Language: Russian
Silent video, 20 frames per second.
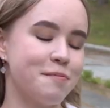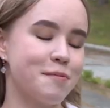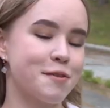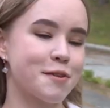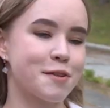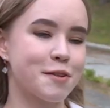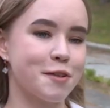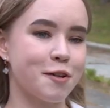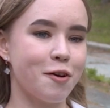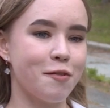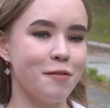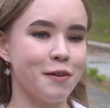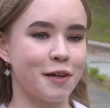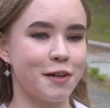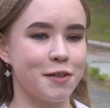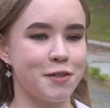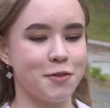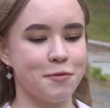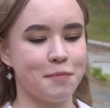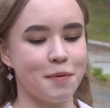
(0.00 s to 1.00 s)
Безусловно,
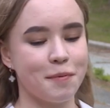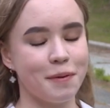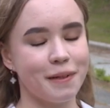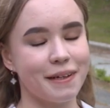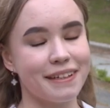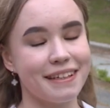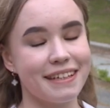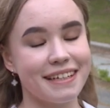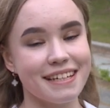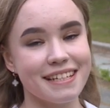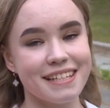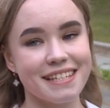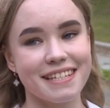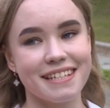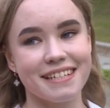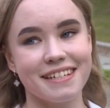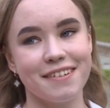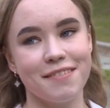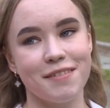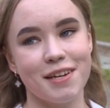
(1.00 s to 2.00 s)
хочу
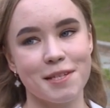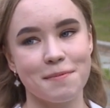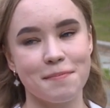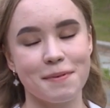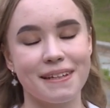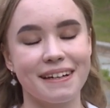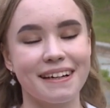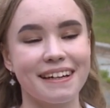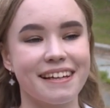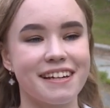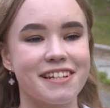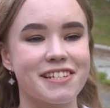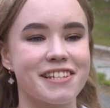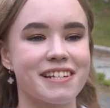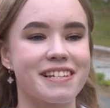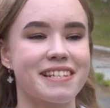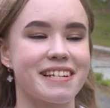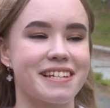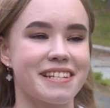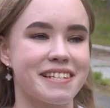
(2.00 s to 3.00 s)
поблагодарить э, весь
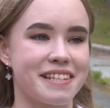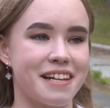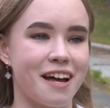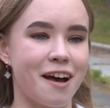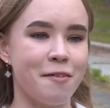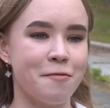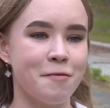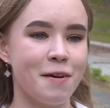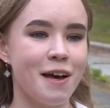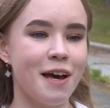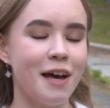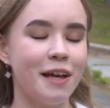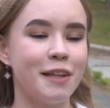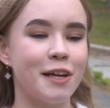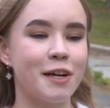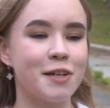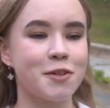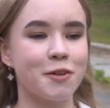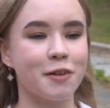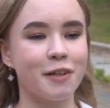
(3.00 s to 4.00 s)
педагогический состав,
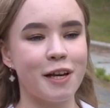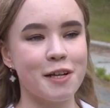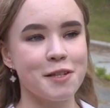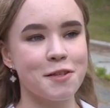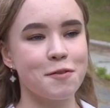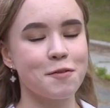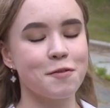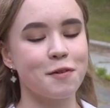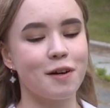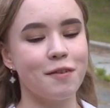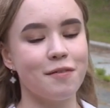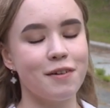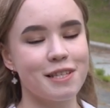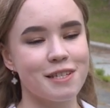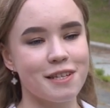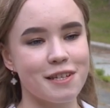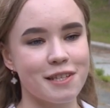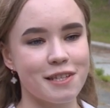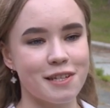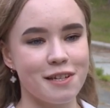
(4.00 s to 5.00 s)
нашу классную
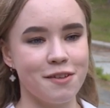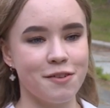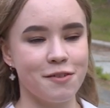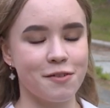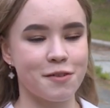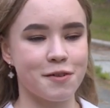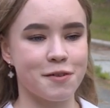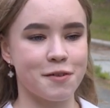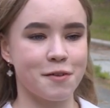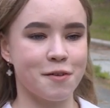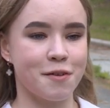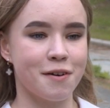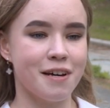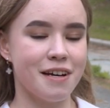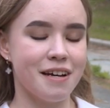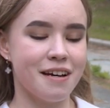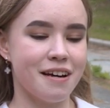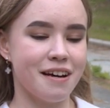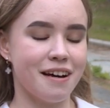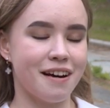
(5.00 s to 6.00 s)
руководительницу
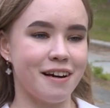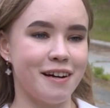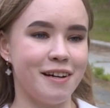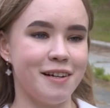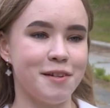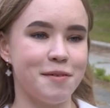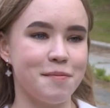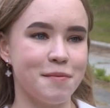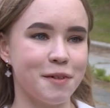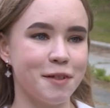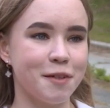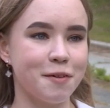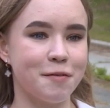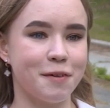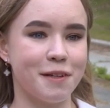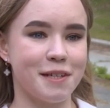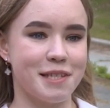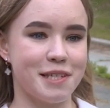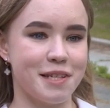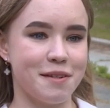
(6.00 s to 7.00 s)
э, Людмилу
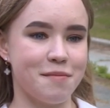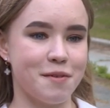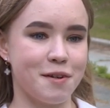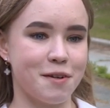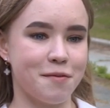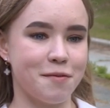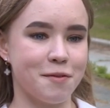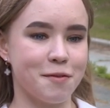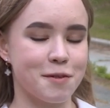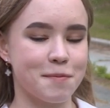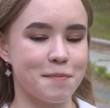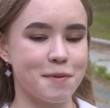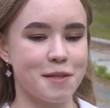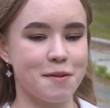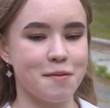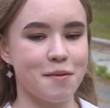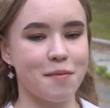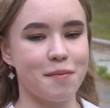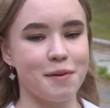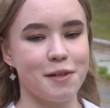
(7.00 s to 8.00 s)
Владимировну.
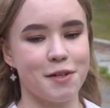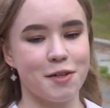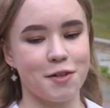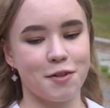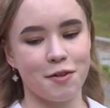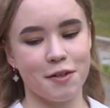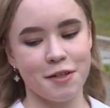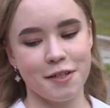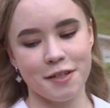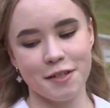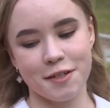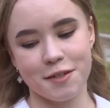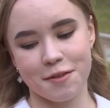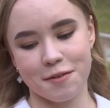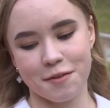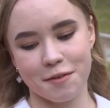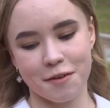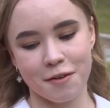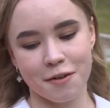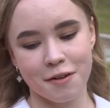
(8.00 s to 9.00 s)
Спасибо большое,
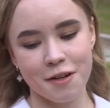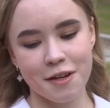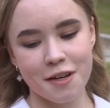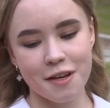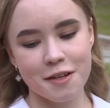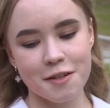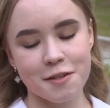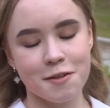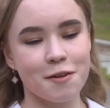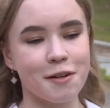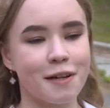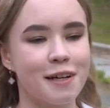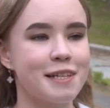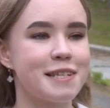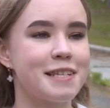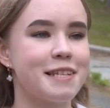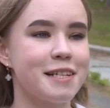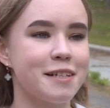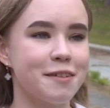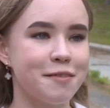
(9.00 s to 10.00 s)
что столько
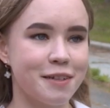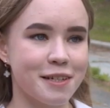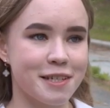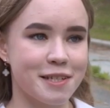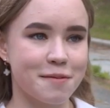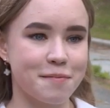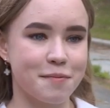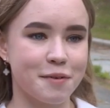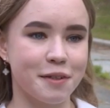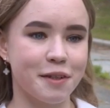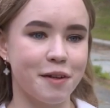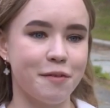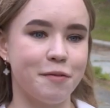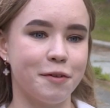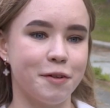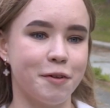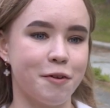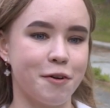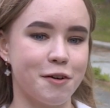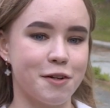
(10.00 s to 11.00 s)
сил в нас было
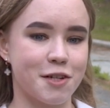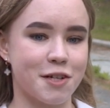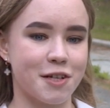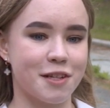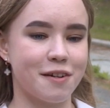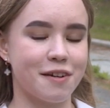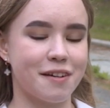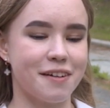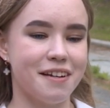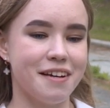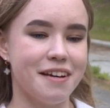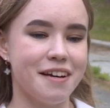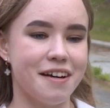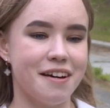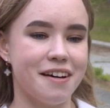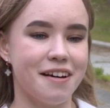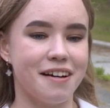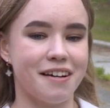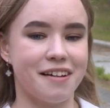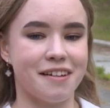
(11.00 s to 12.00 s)
вложено,
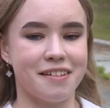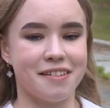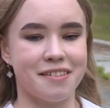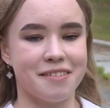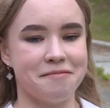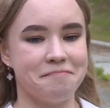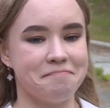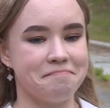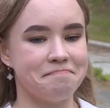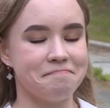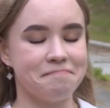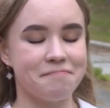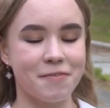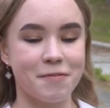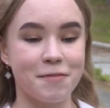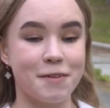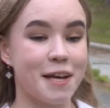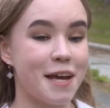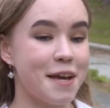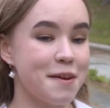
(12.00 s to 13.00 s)

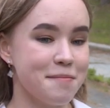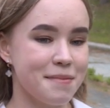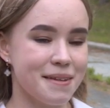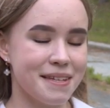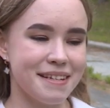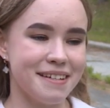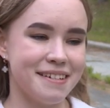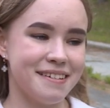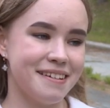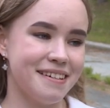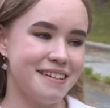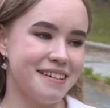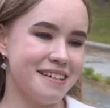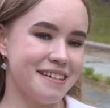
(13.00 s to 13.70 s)
э, времени.